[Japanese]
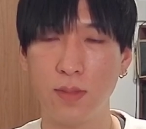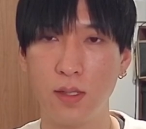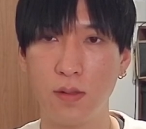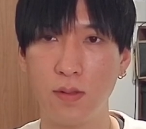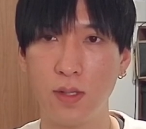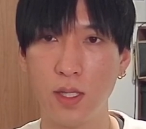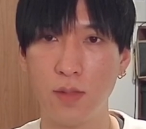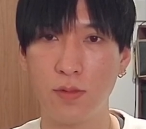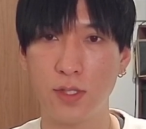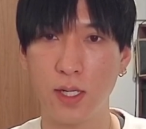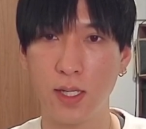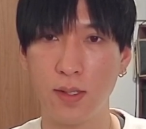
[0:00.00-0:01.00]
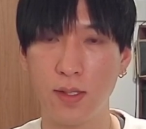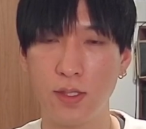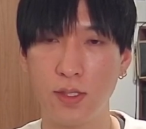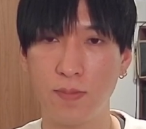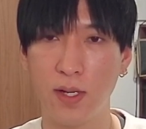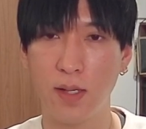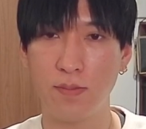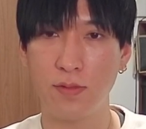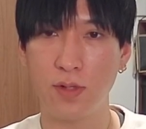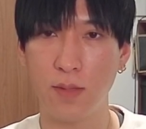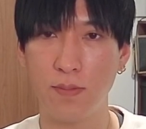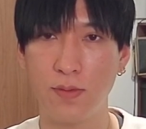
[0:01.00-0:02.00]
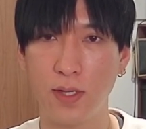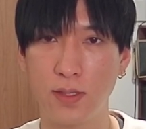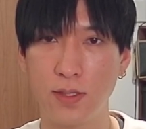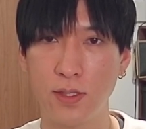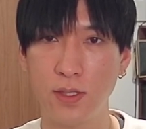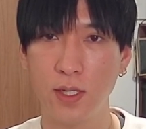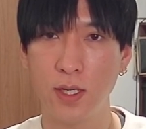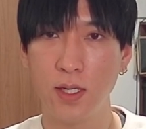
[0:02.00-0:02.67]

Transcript: まあ、ここあたりも若干1%ぐらいプラス。